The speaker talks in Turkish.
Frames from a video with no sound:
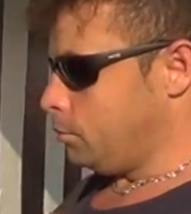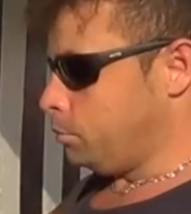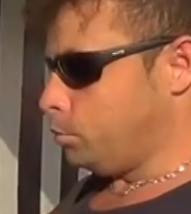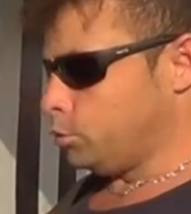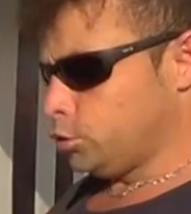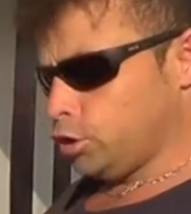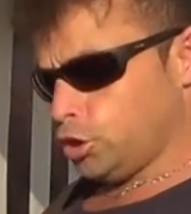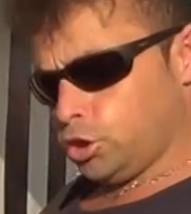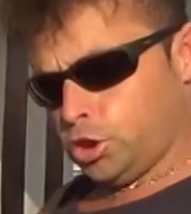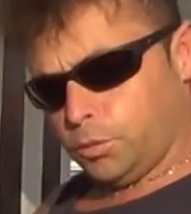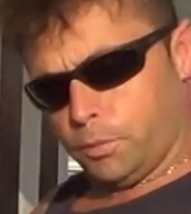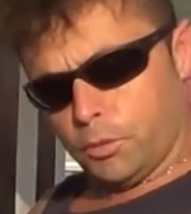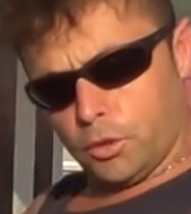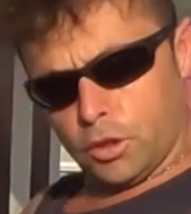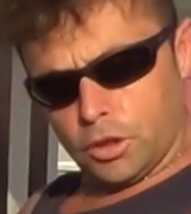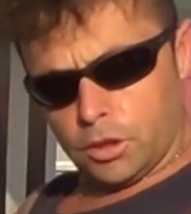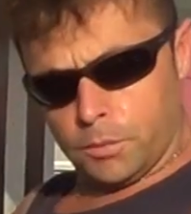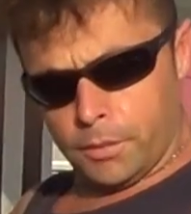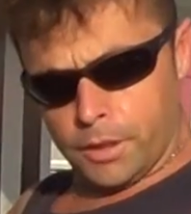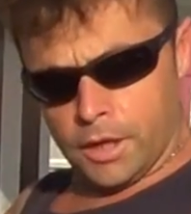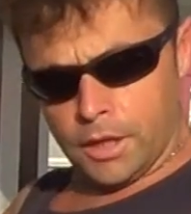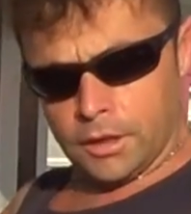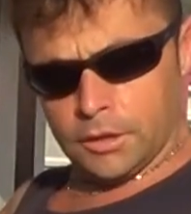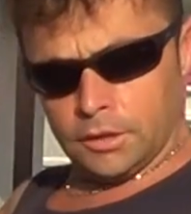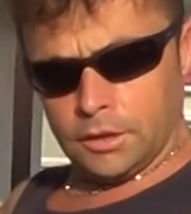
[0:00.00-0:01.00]
Bursa Spor'a da
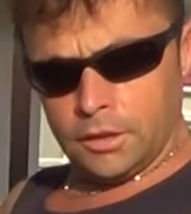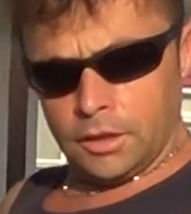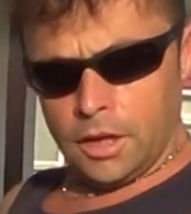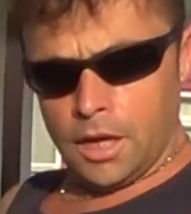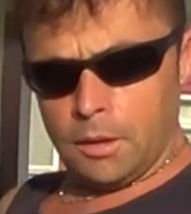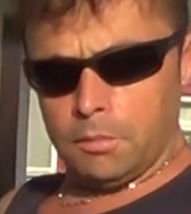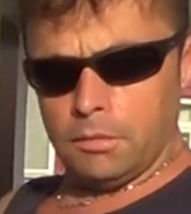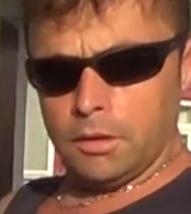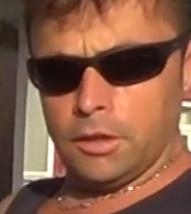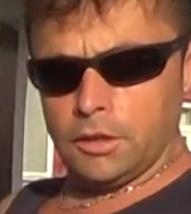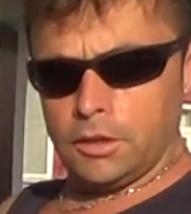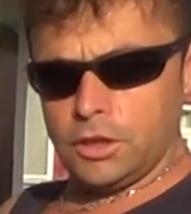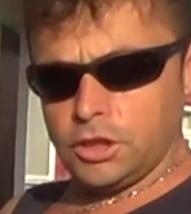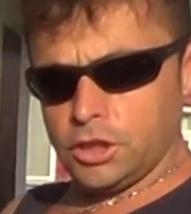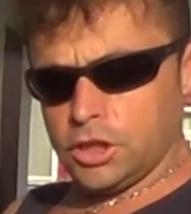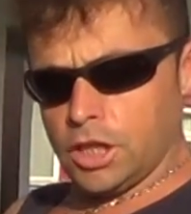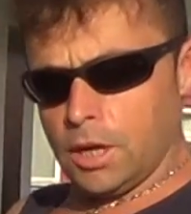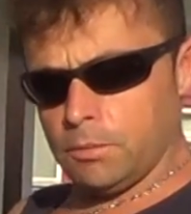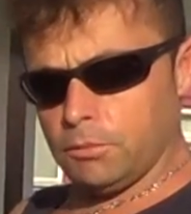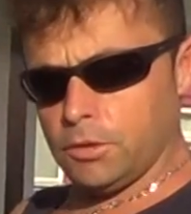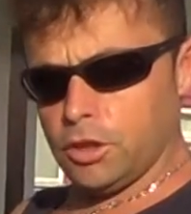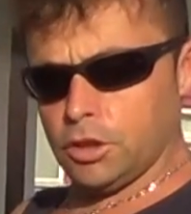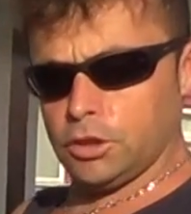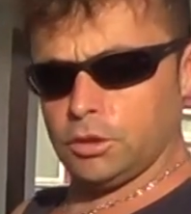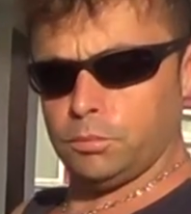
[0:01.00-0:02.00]
bayandı ama hiç
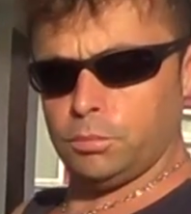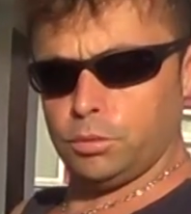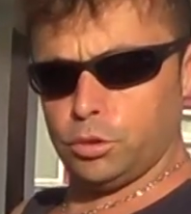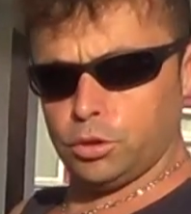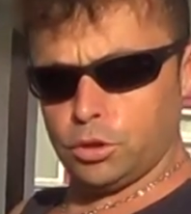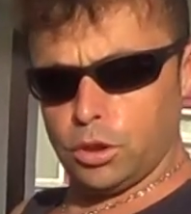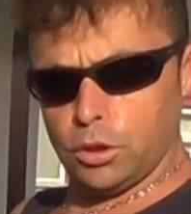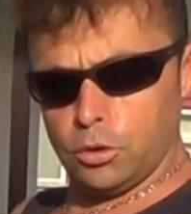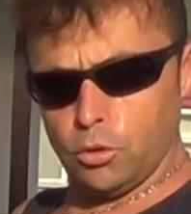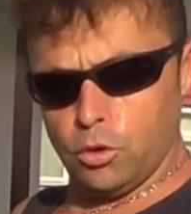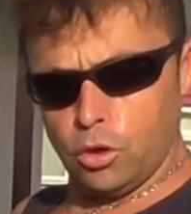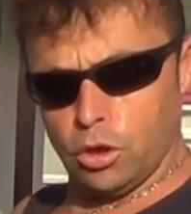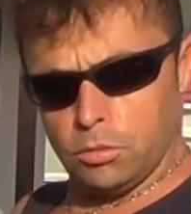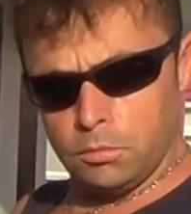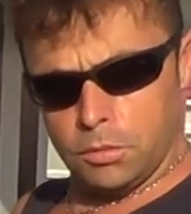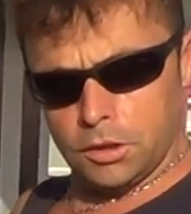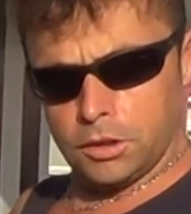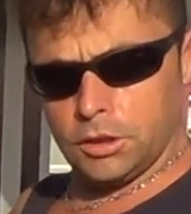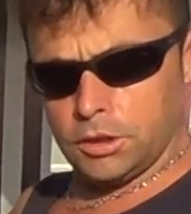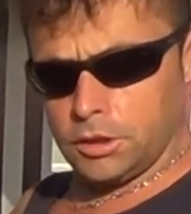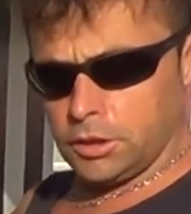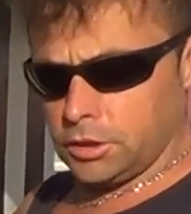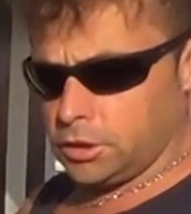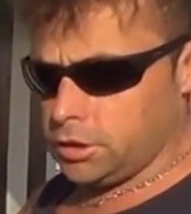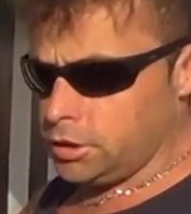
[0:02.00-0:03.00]
Şamlar'da Bursalı
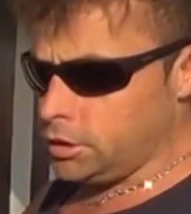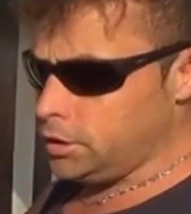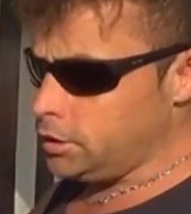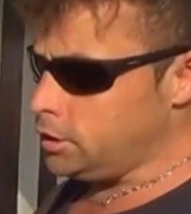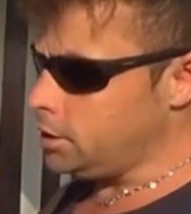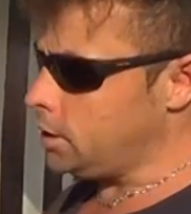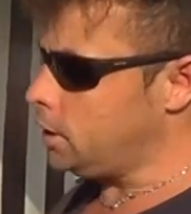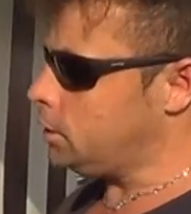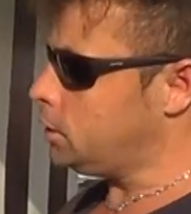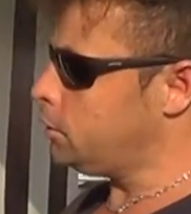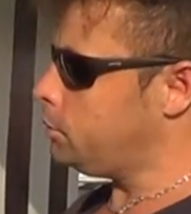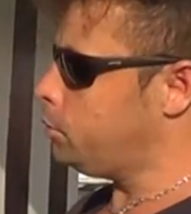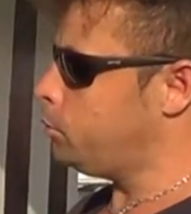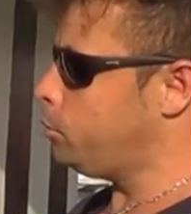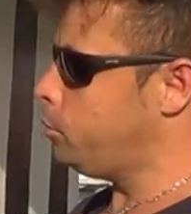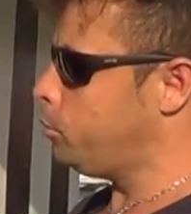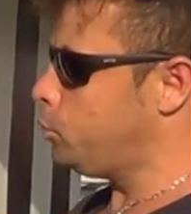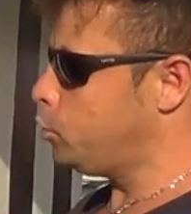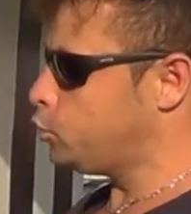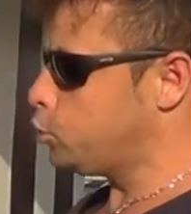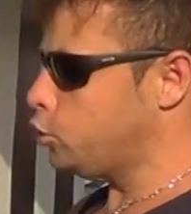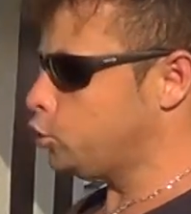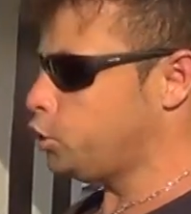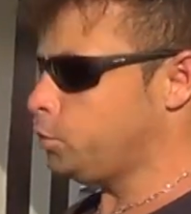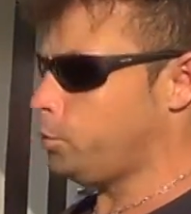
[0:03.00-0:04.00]
olmadığı için yine de bu
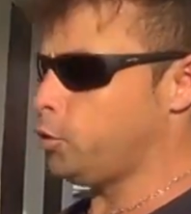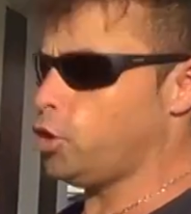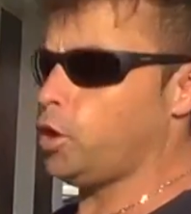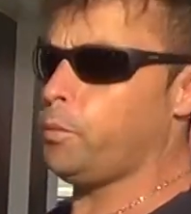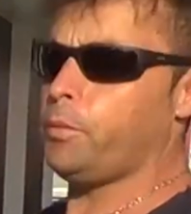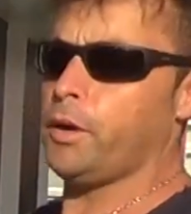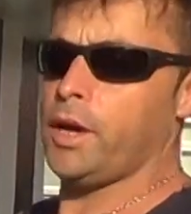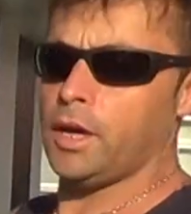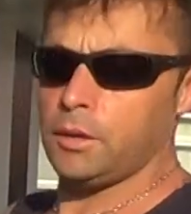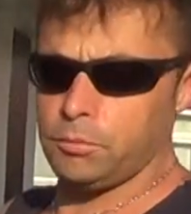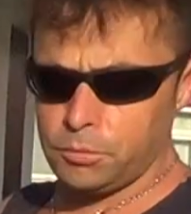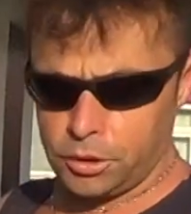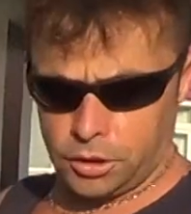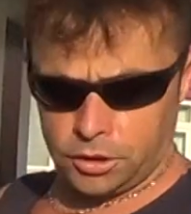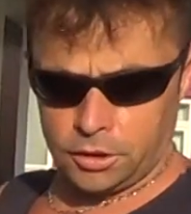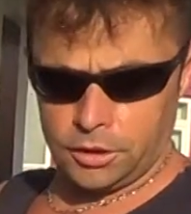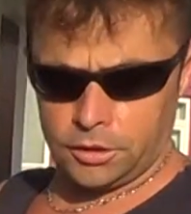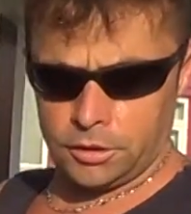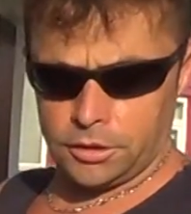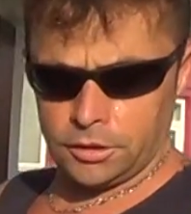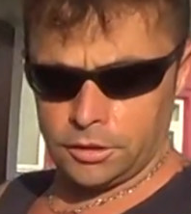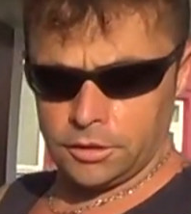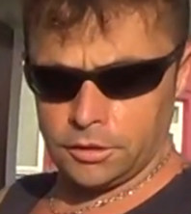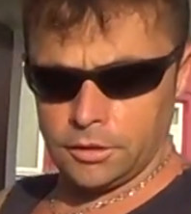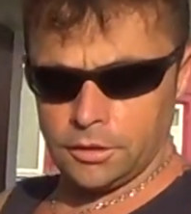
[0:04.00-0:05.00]
Bursa Spor'a
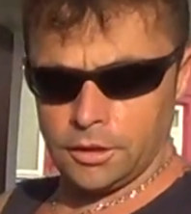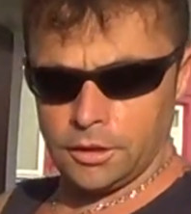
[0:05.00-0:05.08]
bayanmıştır.